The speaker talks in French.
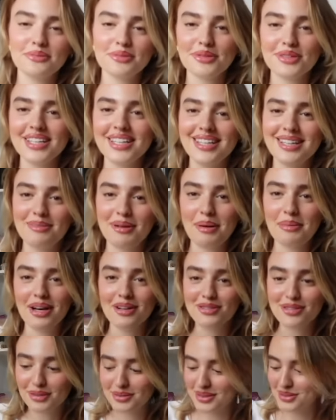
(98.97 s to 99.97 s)
Bon, il est pas
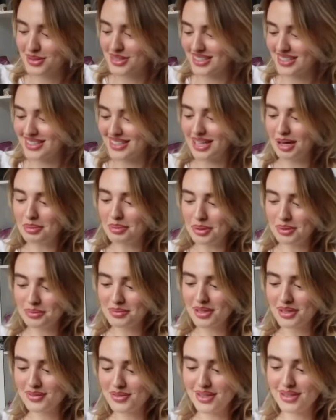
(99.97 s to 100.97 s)
parfait parce que c'était la
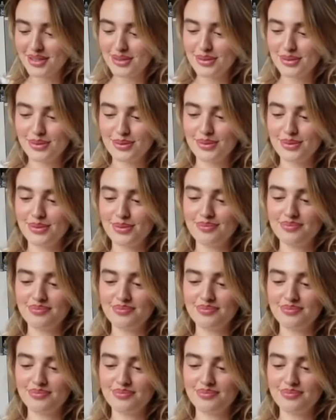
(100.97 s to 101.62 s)
première fois que